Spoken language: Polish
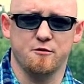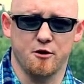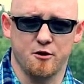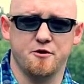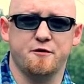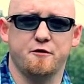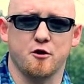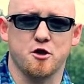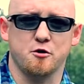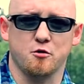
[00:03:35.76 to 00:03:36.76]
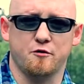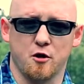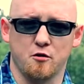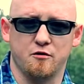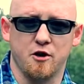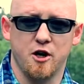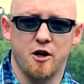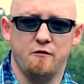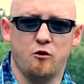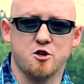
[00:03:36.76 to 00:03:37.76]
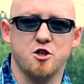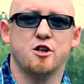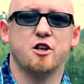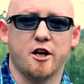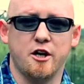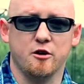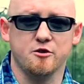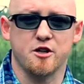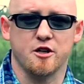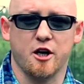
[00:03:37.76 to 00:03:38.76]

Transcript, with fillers: wolność w tworzeniu utworów? Właśnie taki koncert,